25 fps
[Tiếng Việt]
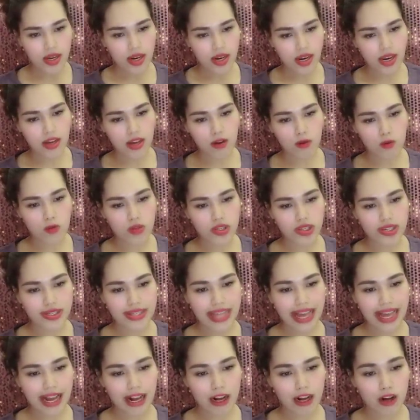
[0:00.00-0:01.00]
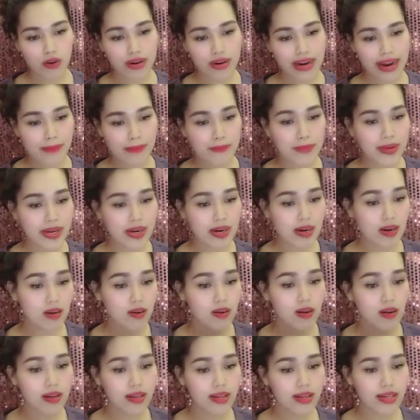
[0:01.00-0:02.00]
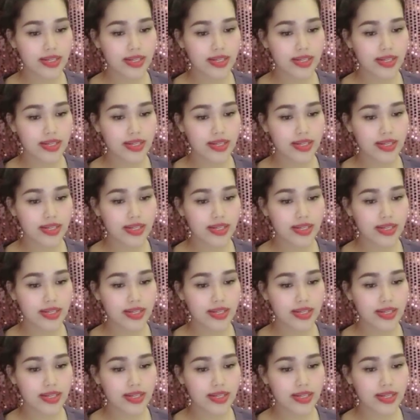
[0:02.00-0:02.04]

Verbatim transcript: Liệu chị ta có đang bị lừa